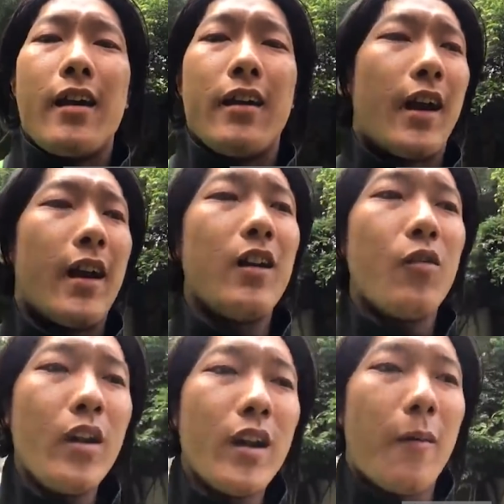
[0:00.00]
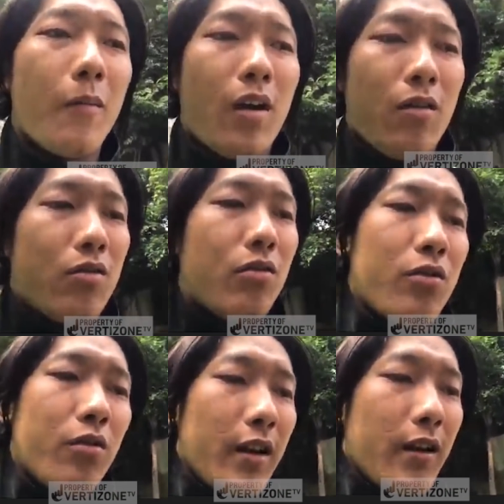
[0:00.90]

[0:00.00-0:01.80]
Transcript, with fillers: ya karena gue gak mau